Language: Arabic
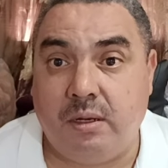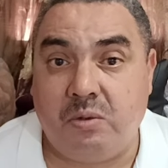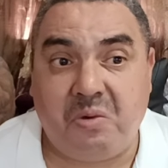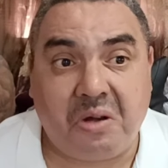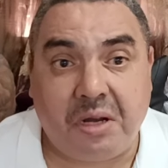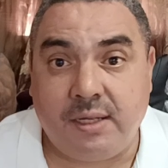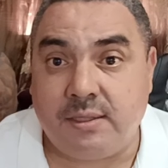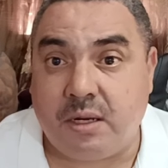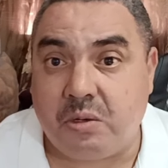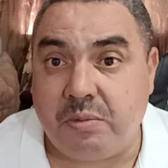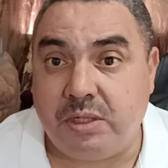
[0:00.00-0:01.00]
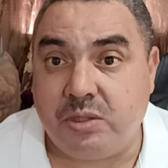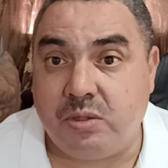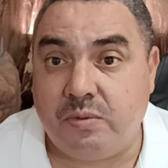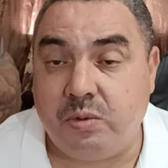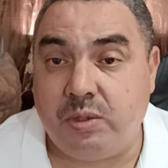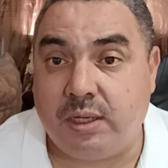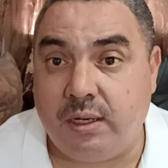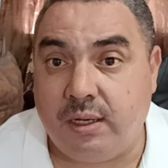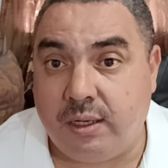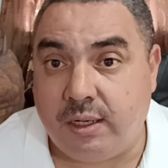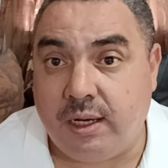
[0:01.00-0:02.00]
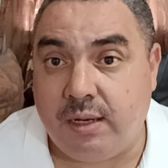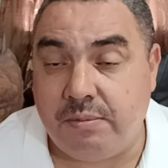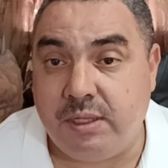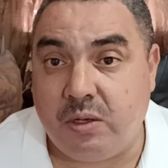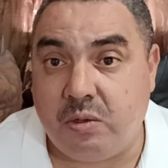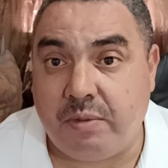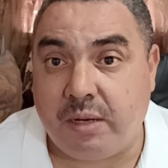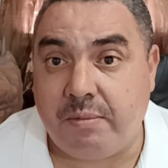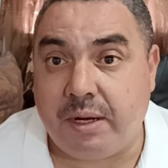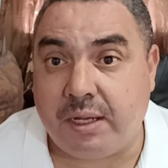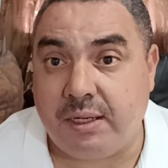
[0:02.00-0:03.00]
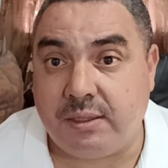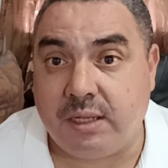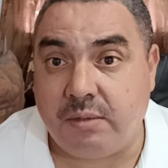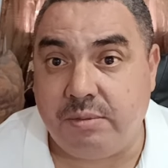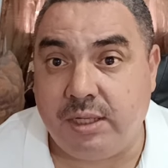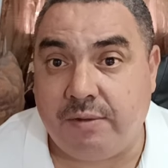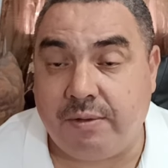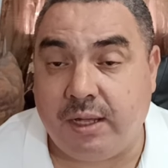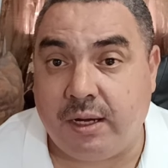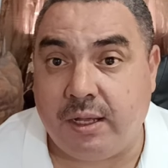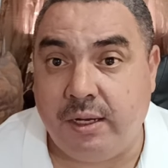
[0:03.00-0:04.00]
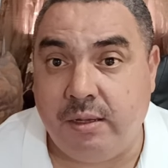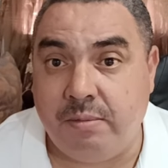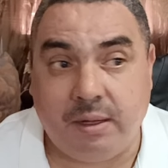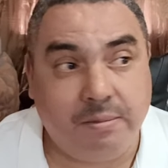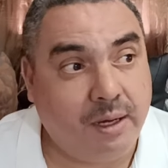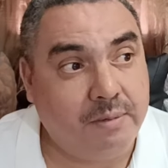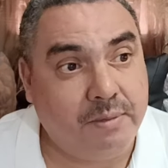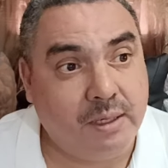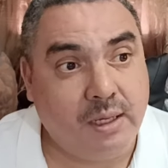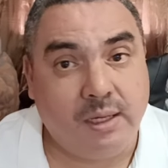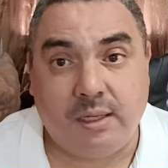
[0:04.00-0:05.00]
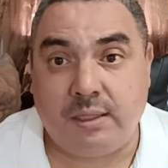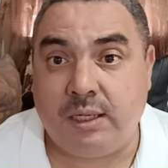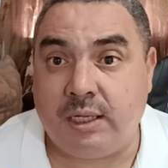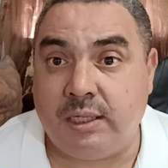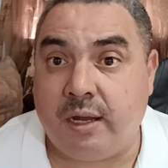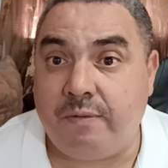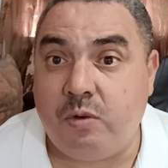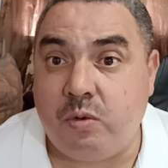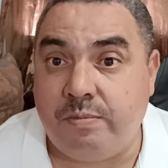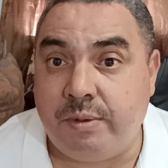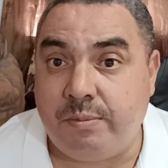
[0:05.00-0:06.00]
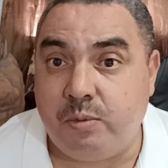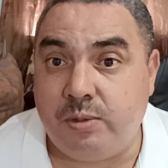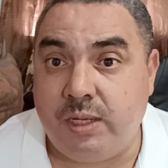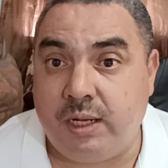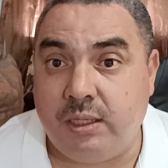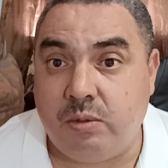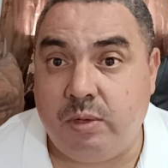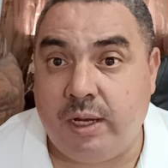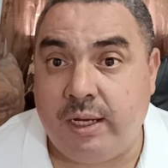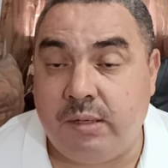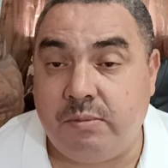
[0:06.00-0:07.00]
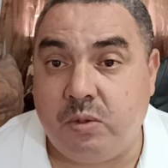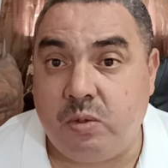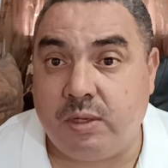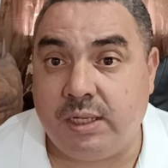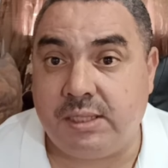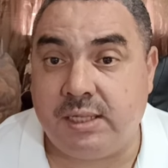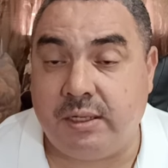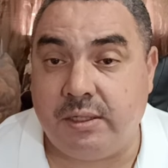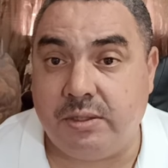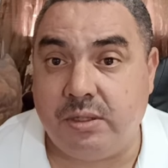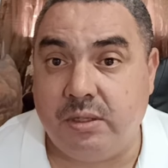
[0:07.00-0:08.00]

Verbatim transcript: والرئيس راكم كتشوفوا داك الكلام ديالو مره مره كينطق بشي افكار غريبه بحال داك النهار في الامم المتحده والعالم كله كيتصنت